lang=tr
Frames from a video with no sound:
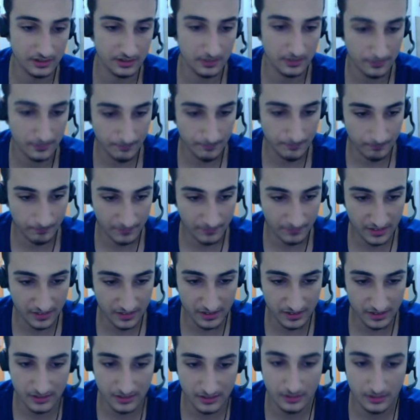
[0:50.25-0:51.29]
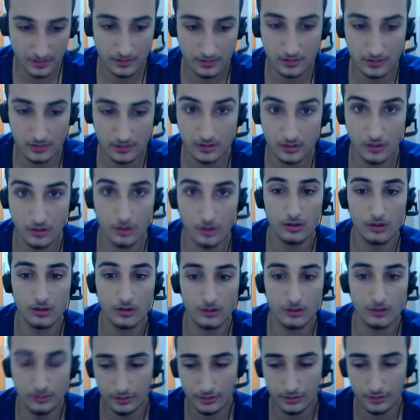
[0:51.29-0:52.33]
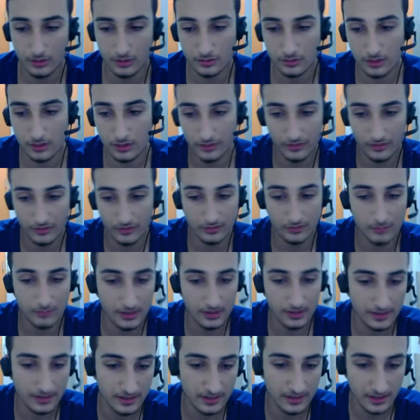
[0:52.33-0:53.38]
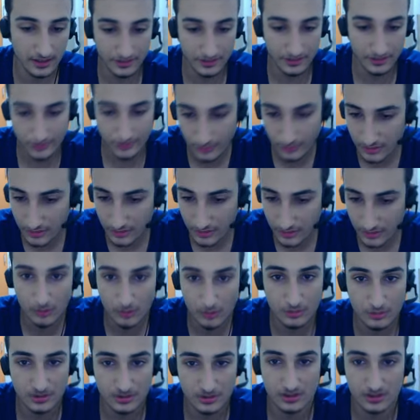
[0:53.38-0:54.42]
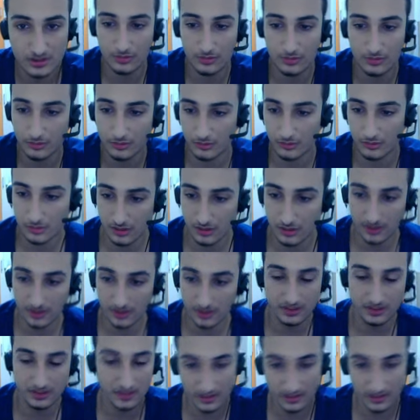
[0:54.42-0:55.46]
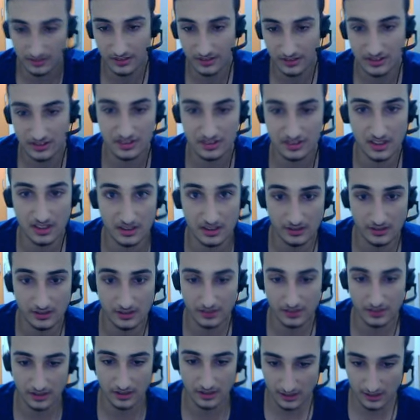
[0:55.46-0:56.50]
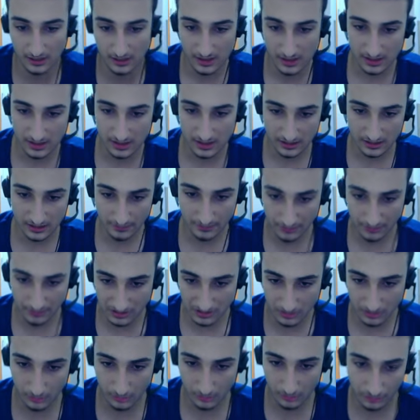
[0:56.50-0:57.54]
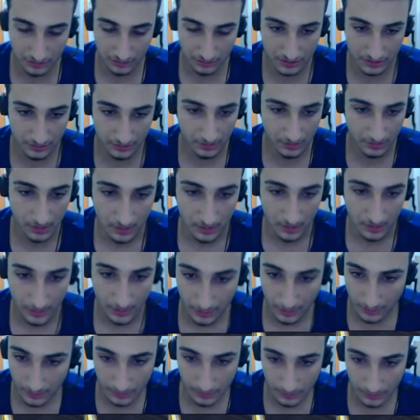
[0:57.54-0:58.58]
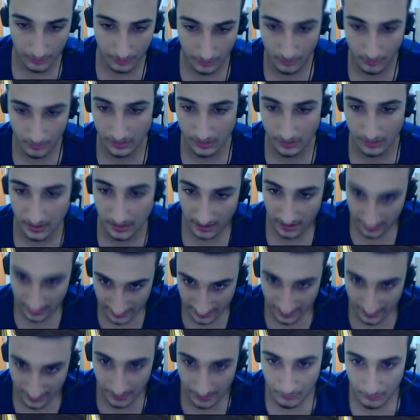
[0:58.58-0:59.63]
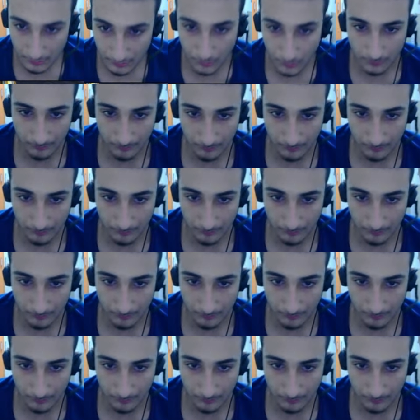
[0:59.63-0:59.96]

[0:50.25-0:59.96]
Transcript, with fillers: E, kritik 14K normalde yağcı olsa bir 18-19K iki katına çıkartır fakat savaşçı olduğu için e, o kadar etkilemiyor.